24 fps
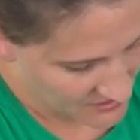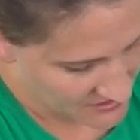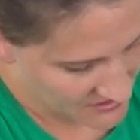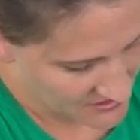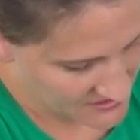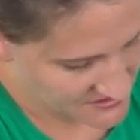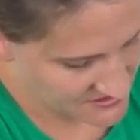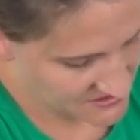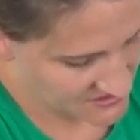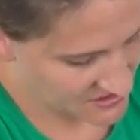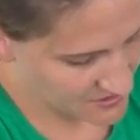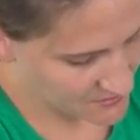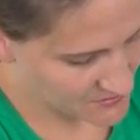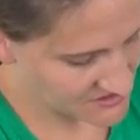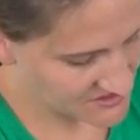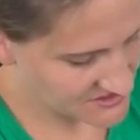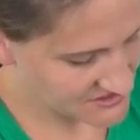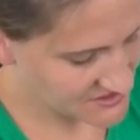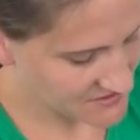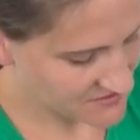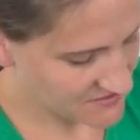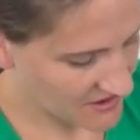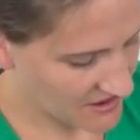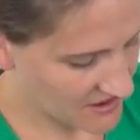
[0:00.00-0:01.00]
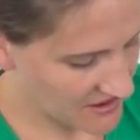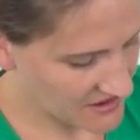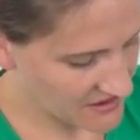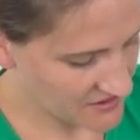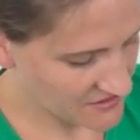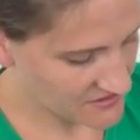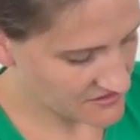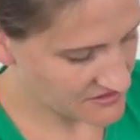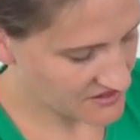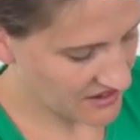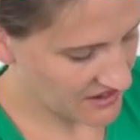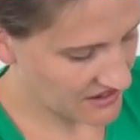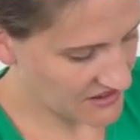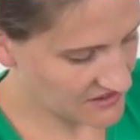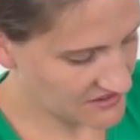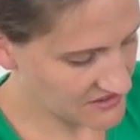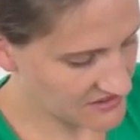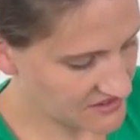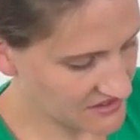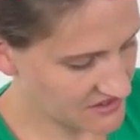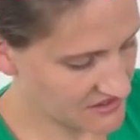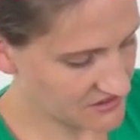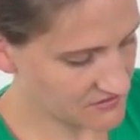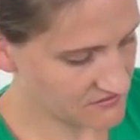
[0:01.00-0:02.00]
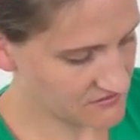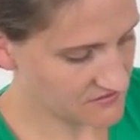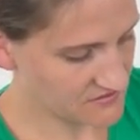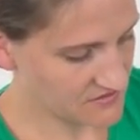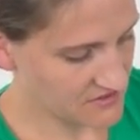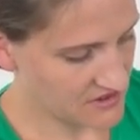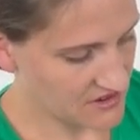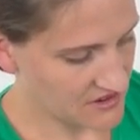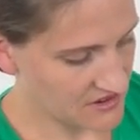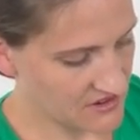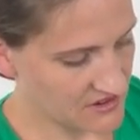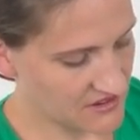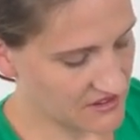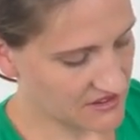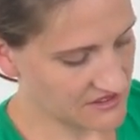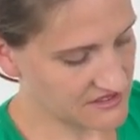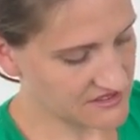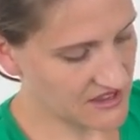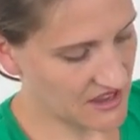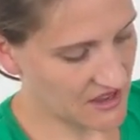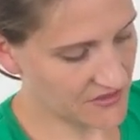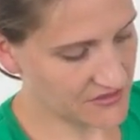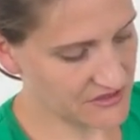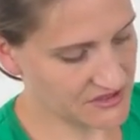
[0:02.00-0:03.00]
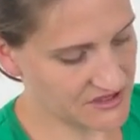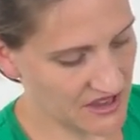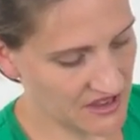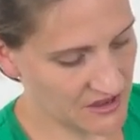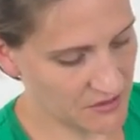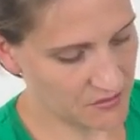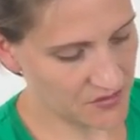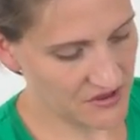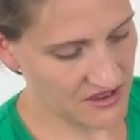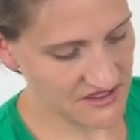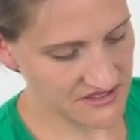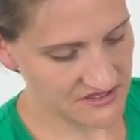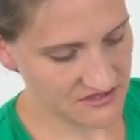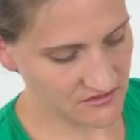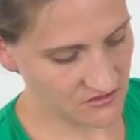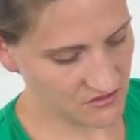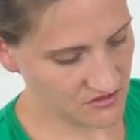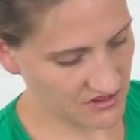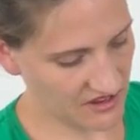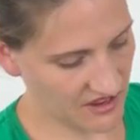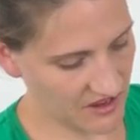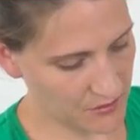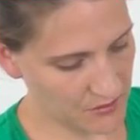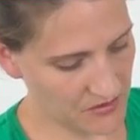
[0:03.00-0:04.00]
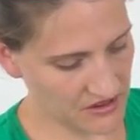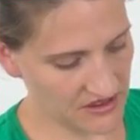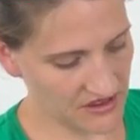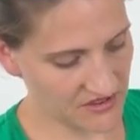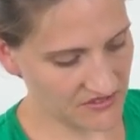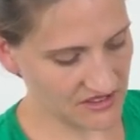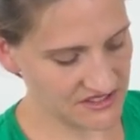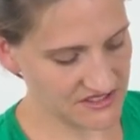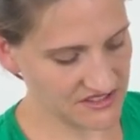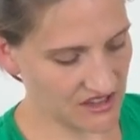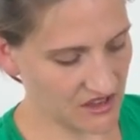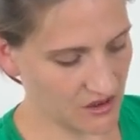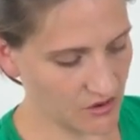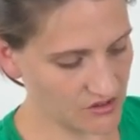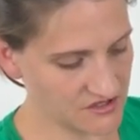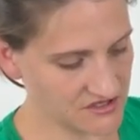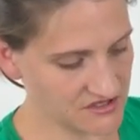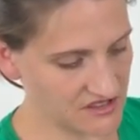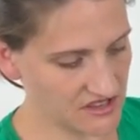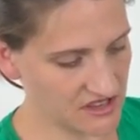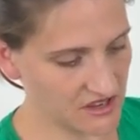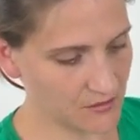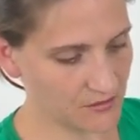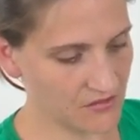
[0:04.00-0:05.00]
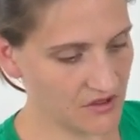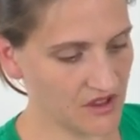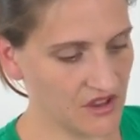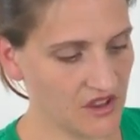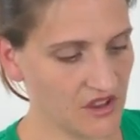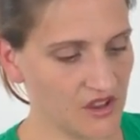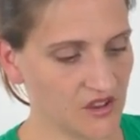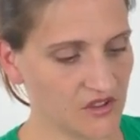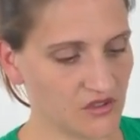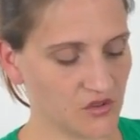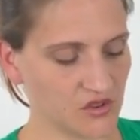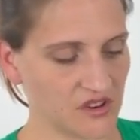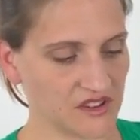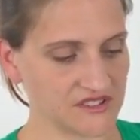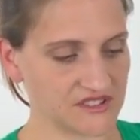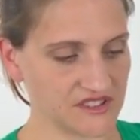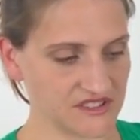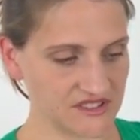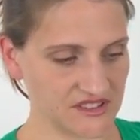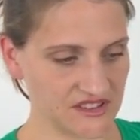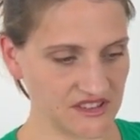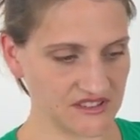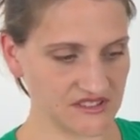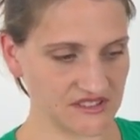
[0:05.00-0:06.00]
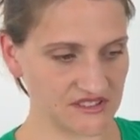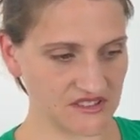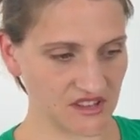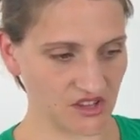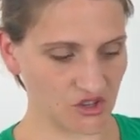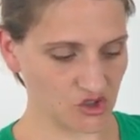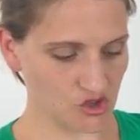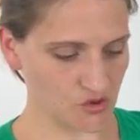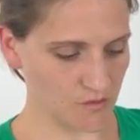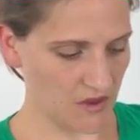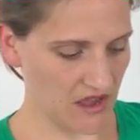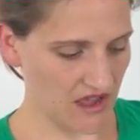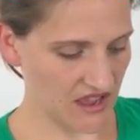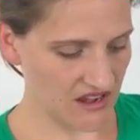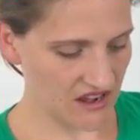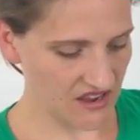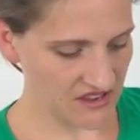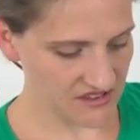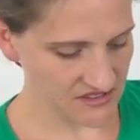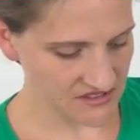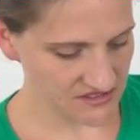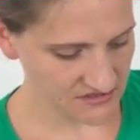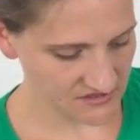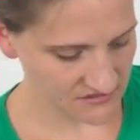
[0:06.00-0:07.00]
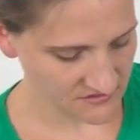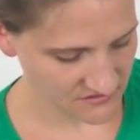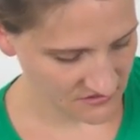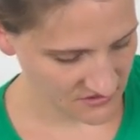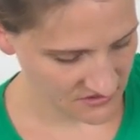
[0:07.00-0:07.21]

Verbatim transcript: Hier sind nämlich zwei Teile drin, das darf ich anpassen und kann mir hier was rausnehmen, sodass das Kissen dann schmaler ist.